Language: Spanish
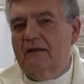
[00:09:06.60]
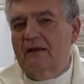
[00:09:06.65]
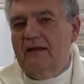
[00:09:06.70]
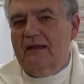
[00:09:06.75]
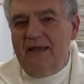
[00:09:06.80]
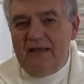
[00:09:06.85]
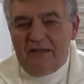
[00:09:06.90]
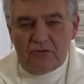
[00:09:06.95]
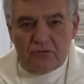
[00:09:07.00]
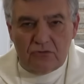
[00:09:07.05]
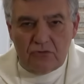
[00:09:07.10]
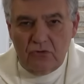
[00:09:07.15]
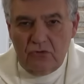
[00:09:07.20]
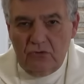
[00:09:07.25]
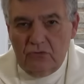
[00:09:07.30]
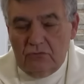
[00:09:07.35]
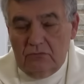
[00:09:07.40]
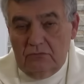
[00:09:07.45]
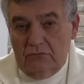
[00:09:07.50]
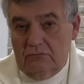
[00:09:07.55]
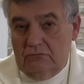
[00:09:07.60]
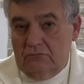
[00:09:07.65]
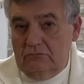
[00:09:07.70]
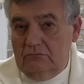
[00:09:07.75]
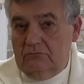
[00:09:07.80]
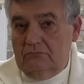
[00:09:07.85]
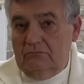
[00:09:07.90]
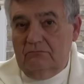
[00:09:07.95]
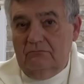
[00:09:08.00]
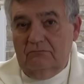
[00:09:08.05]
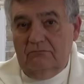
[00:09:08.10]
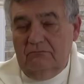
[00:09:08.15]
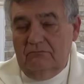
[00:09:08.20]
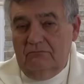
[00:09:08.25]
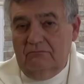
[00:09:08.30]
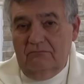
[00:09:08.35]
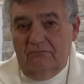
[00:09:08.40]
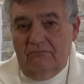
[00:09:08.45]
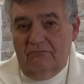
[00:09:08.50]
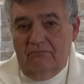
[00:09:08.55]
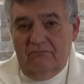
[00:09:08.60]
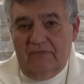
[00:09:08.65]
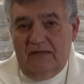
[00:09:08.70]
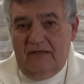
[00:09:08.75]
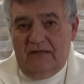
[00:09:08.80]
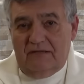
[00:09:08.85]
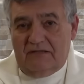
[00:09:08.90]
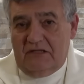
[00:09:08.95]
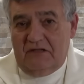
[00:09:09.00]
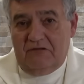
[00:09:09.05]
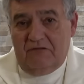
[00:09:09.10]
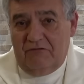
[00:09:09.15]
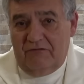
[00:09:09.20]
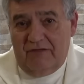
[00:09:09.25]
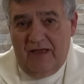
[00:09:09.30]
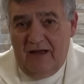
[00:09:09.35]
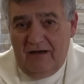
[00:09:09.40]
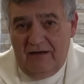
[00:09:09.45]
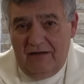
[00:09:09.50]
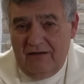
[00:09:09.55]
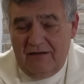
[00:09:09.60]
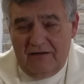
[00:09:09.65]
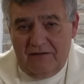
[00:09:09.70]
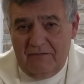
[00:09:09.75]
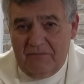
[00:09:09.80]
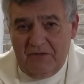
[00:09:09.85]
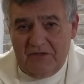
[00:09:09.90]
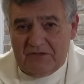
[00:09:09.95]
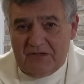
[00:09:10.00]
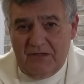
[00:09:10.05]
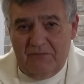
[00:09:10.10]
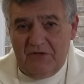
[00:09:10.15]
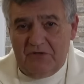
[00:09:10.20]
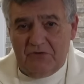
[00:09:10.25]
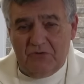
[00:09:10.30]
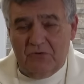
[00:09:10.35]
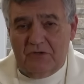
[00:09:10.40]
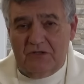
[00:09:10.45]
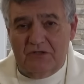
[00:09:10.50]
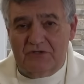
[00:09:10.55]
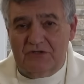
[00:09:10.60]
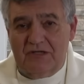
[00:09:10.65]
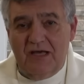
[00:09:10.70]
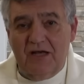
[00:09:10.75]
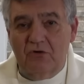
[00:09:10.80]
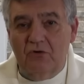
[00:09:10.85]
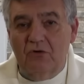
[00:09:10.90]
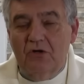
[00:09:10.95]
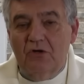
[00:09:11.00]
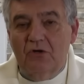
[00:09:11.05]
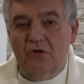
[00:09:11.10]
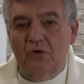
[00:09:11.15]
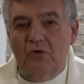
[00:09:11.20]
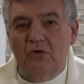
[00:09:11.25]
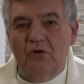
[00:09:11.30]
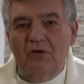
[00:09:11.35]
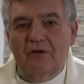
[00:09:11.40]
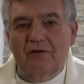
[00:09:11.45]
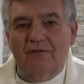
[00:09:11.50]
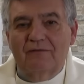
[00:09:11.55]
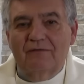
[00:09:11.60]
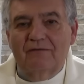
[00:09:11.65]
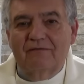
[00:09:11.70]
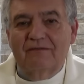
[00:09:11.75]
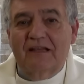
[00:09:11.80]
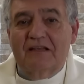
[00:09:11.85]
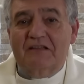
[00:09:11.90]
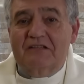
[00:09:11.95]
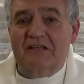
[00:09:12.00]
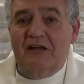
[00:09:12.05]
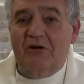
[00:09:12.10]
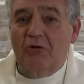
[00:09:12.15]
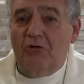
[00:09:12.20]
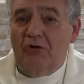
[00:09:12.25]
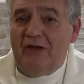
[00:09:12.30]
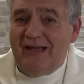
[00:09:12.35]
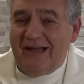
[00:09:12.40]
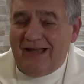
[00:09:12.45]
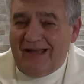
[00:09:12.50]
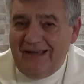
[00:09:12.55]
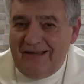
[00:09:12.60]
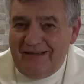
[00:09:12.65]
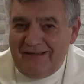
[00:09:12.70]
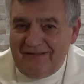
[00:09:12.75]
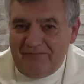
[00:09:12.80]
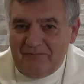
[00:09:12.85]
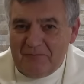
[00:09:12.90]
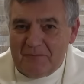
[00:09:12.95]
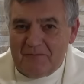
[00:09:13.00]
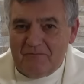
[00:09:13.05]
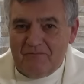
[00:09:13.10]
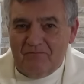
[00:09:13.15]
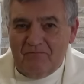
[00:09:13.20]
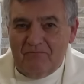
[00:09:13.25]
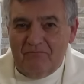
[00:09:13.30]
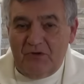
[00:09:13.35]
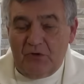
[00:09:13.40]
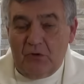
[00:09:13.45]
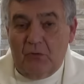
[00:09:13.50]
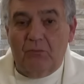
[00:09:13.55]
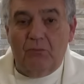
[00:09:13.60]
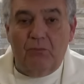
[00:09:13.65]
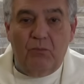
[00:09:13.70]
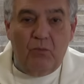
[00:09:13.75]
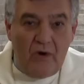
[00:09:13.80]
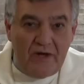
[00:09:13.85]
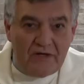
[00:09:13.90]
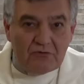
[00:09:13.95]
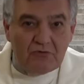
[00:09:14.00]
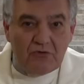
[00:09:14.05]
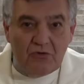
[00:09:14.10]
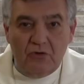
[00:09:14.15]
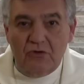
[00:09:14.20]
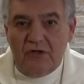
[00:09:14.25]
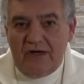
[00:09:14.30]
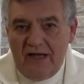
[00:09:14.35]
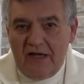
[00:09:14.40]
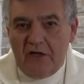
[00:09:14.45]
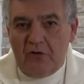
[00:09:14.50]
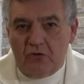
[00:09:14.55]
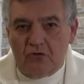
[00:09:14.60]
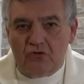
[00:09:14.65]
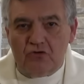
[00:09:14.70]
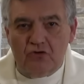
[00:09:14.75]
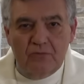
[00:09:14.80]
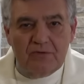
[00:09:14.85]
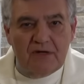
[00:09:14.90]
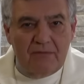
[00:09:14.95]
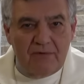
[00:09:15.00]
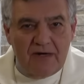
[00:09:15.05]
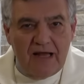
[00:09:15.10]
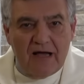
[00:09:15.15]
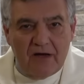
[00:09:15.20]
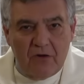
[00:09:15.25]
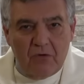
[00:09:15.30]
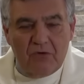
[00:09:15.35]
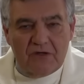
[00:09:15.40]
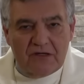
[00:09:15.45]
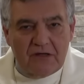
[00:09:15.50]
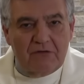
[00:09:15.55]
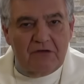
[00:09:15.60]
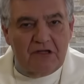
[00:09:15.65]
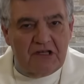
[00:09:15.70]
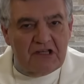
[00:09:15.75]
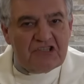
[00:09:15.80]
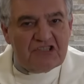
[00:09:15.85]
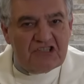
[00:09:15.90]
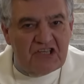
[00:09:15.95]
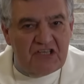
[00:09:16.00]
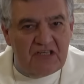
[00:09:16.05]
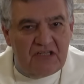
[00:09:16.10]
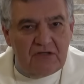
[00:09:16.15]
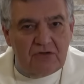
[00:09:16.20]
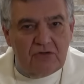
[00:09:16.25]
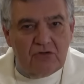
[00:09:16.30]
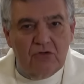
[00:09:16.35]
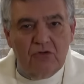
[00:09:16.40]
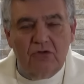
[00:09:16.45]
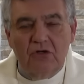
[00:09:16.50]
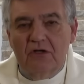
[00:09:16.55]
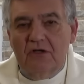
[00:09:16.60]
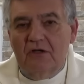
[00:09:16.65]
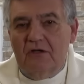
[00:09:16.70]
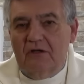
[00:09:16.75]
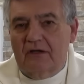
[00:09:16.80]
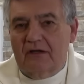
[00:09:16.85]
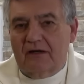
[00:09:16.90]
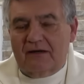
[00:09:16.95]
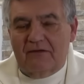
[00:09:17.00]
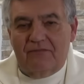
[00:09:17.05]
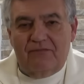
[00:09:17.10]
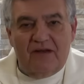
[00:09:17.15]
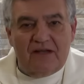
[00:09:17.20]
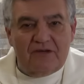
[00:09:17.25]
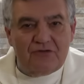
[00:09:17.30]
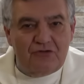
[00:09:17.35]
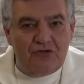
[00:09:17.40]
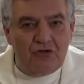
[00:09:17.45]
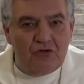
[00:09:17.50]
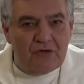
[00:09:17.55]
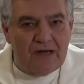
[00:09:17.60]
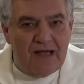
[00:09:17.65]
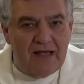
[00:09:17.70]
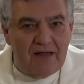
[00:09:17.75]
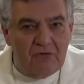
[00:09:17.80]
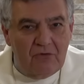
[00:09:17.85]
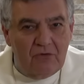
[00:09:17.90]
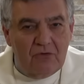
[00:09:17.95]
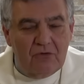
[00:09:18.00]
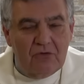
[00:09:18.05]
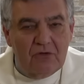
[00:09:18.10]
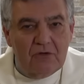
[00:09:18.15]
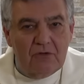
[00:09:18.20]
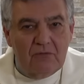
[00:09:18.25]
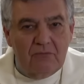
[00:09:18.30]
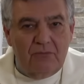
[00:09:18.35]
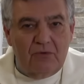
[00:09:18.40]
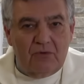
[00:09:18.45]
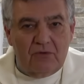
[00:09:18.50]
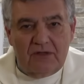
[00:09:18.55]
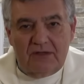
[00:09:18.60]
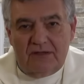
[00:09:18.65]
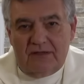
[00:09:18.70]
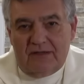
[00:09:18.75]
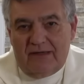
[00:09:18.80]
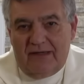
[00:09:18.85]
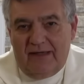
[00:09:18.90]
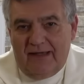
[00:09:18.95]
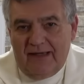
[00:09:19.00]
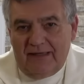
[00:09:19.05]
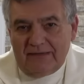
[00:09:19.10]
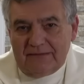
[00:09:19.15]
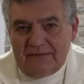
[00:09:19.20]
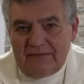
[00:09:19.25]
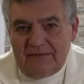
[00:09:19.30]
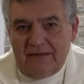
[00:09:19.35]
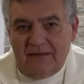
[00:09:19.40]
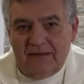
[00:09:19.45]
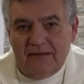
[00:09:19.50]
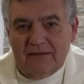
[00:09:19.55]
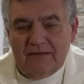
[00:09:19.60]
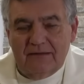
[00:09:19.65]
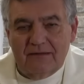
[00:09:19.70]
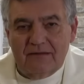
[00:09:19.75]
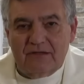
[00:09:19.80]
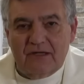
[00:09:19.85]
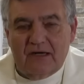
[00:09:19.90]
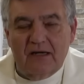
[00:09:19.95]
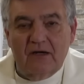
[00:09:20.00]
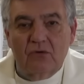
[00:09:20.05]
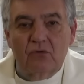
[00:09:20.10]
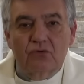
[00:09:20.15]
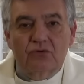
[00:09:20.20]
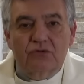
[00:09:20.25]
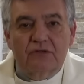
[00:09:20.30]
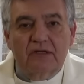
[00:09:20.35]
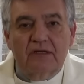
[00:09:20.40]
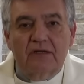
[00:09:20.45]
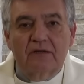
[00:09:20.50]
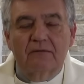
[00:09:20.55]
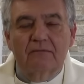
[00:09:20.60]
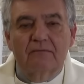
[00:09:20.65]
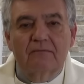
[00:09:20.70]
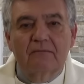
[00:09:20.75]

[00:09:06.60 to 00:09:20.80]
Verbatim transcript: Esto, mm, esencial en el pensamiento cristiano, desde el origen, pero puesto negro sobre blanco, es decir, escrito y reflexionado por el gigante San Agustín,